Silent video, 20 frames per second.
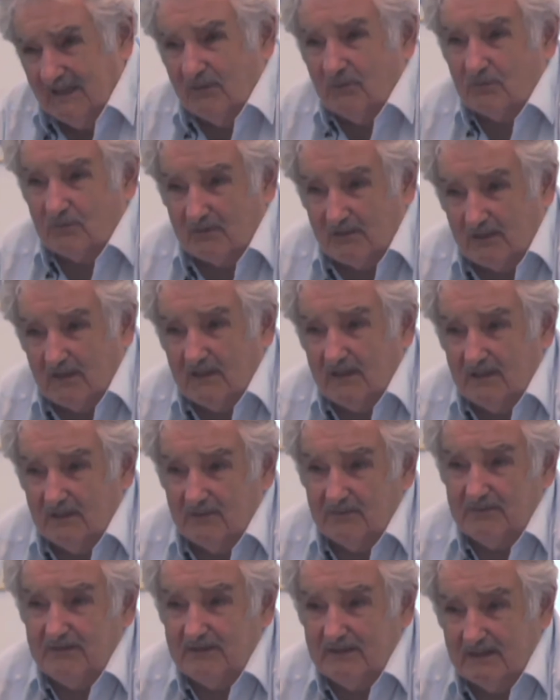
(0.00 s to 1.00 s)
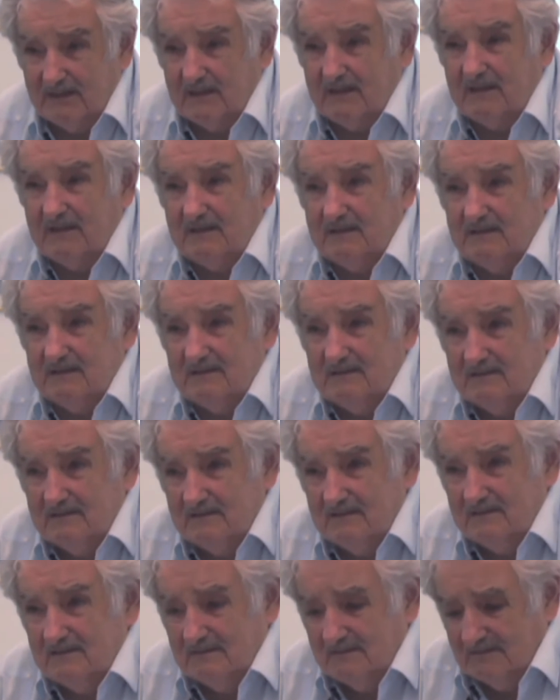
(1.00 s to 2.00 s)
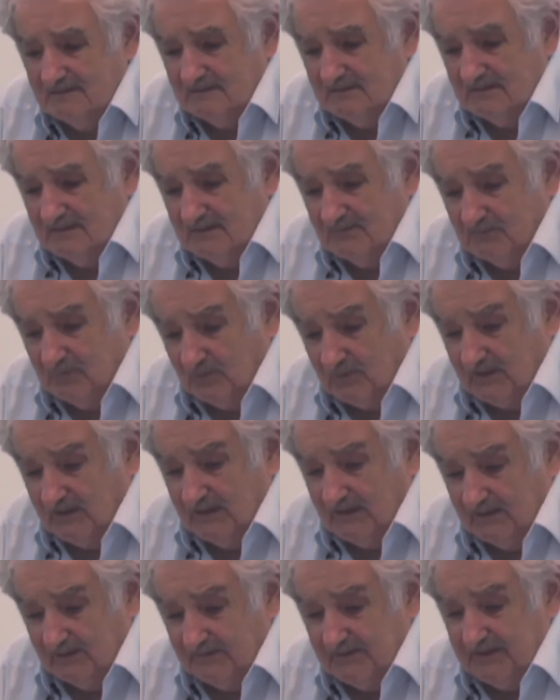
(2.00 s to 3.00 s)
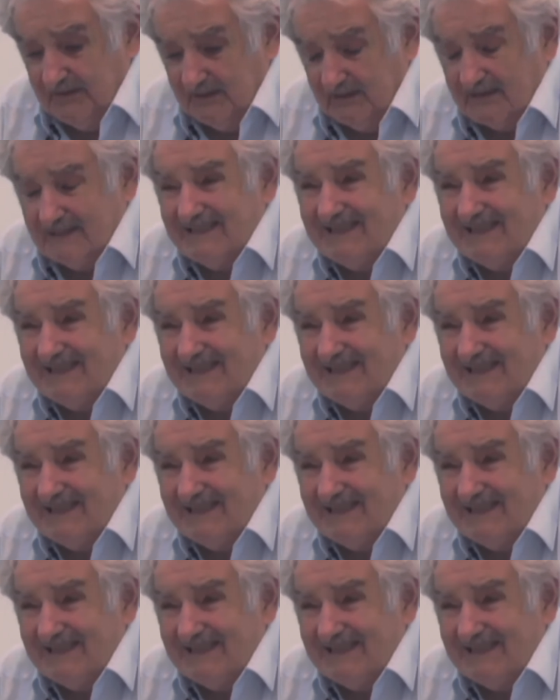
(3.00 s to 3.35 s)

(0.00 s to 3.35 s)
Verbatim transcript: a honrar a la vida. Porque la vida es